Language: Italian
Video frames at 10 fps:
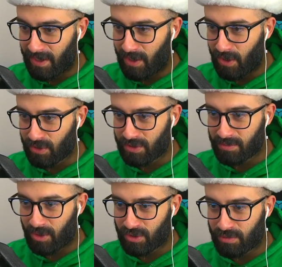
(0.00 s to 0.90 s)

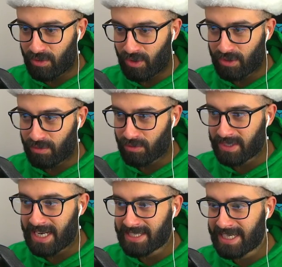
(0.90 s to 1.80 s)
Ottimo, ottimo, ottimo.
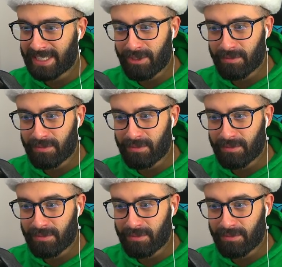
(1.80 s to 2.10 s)
Questa è la scala degli